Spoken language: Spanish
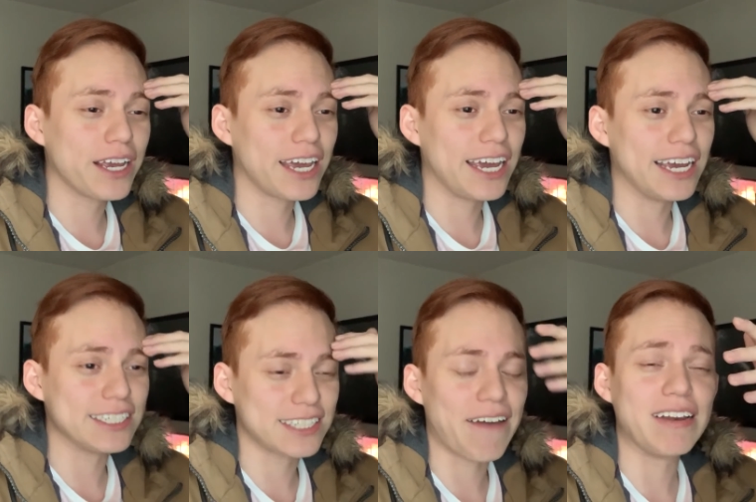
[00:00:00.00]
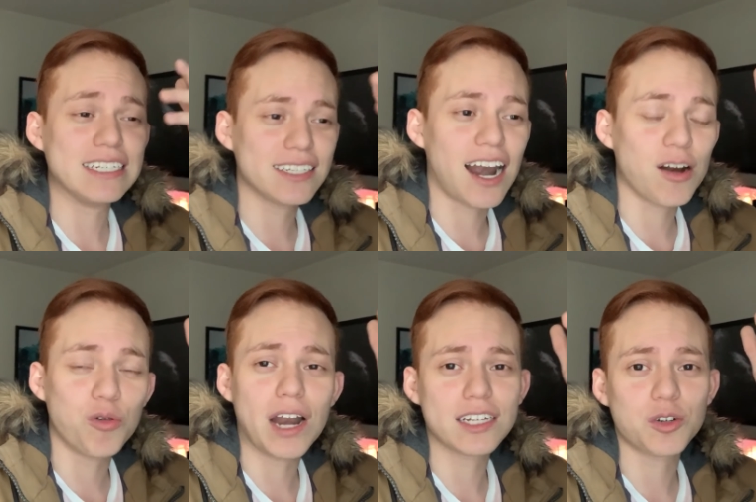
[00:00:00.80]
que estabilizar
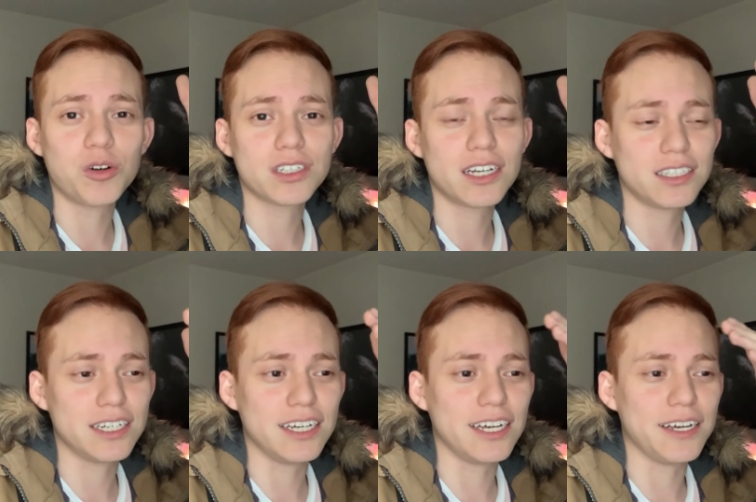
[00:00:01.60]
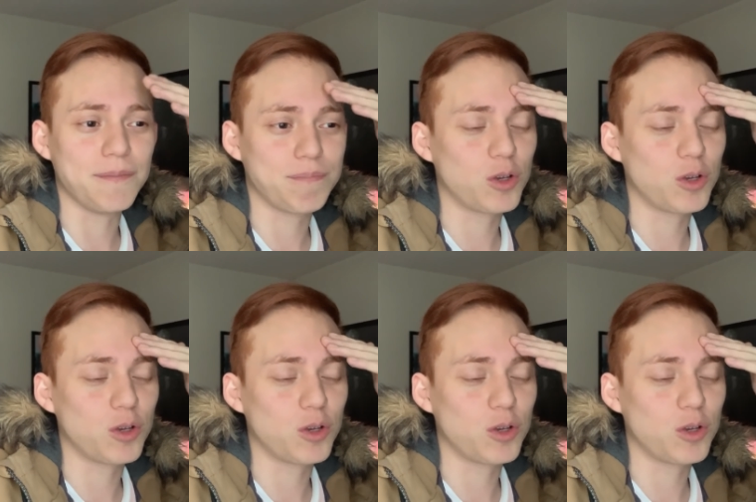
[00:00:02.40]
algunas cosas, eh,